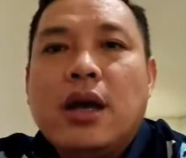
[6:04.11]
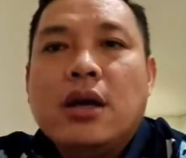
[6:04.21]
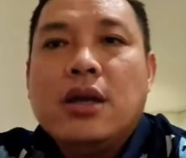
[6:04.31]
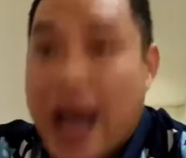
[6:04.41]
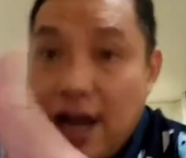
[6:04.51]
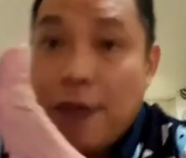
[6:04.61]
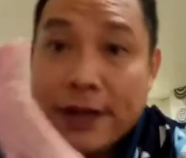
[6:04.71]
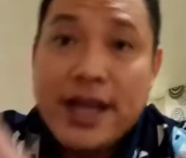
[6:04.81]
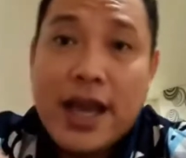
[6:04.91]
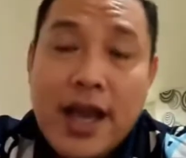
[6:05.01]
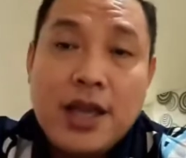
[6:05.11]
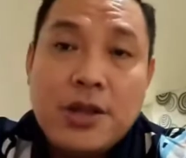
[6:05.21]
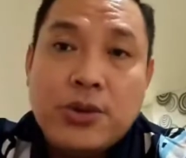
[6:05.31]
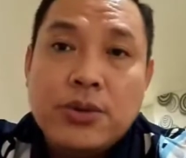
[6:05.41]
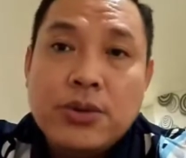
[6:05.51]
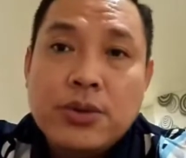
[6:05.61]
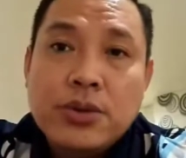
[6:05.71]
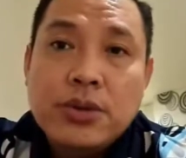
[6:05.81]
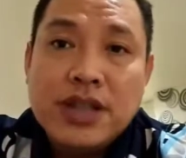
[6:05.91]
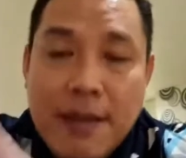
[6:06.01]
Ya, Anda percaya itu.
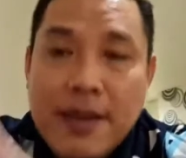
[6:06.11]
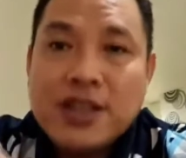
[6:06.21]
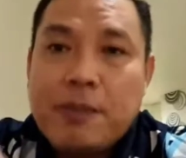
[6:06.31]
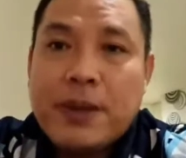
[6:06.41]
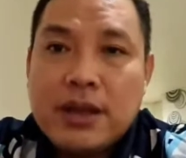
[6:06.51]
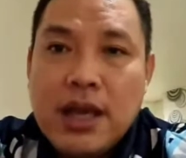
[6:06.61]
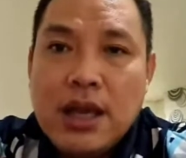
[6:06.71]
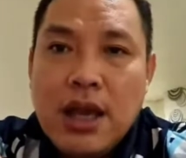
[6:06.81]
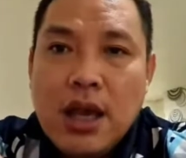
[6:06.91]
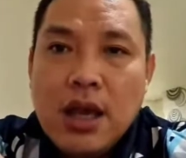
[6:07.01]
Sama seperti